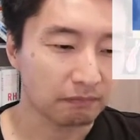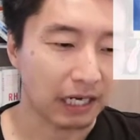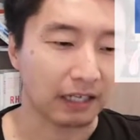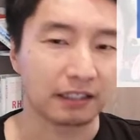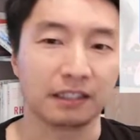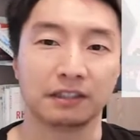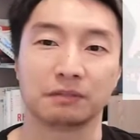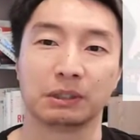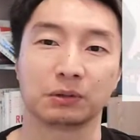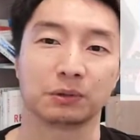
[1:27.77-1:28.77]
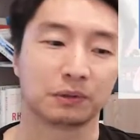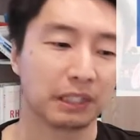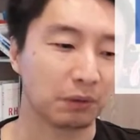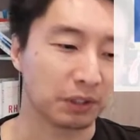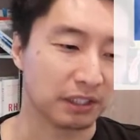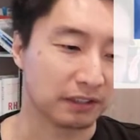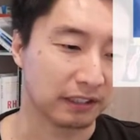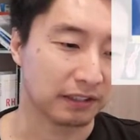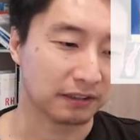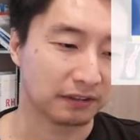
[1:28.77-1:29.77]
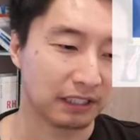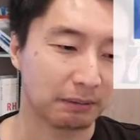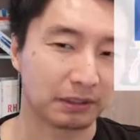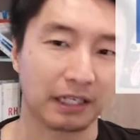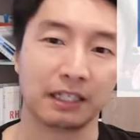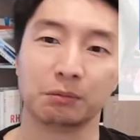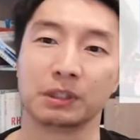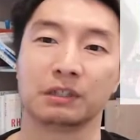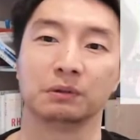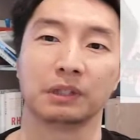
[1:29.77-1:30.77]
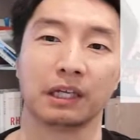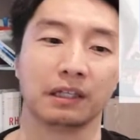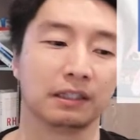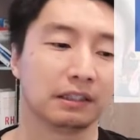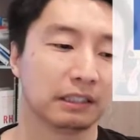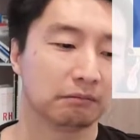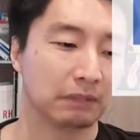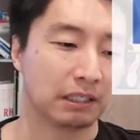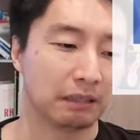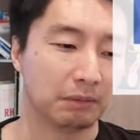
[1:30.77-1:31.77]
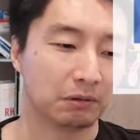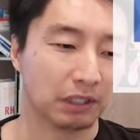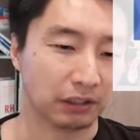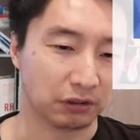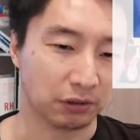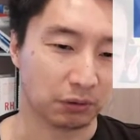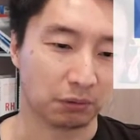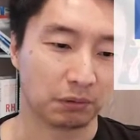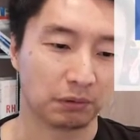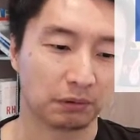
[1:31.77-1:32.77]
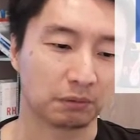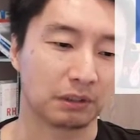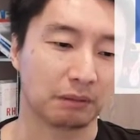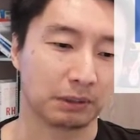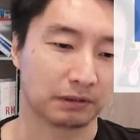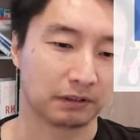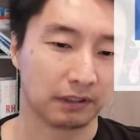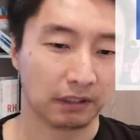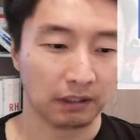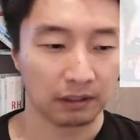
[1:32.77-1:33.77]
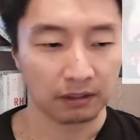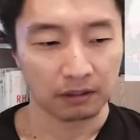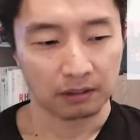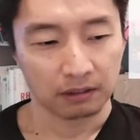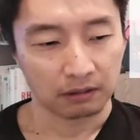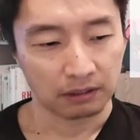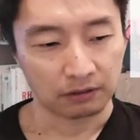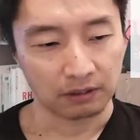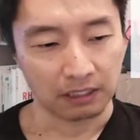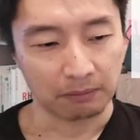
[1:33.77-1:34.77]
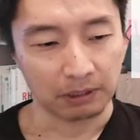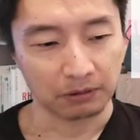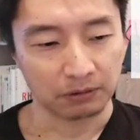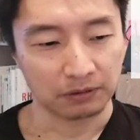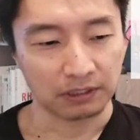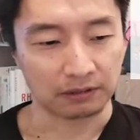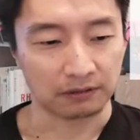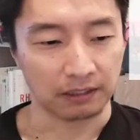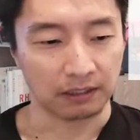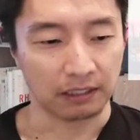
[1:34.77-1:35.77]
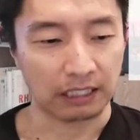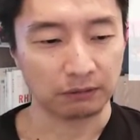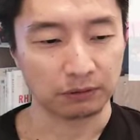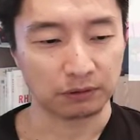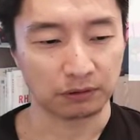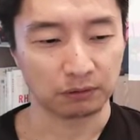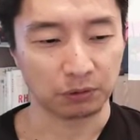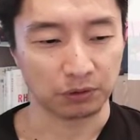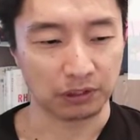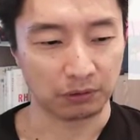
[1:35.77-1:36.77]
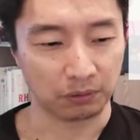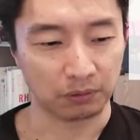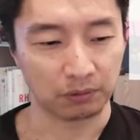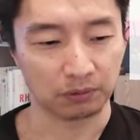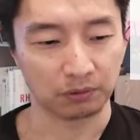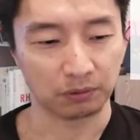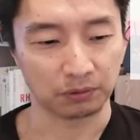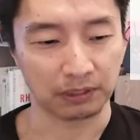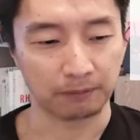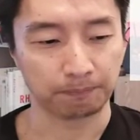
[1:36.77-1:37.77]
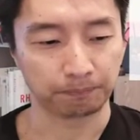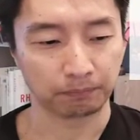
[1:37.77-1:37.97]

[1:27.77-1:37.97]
まあ、はっきり言ってしまうと、そのセオリーさえ知ってれば誰でもできるので、まあ、レベルが低いということになります。で次、レベル2ですね。How to を教えるということですね。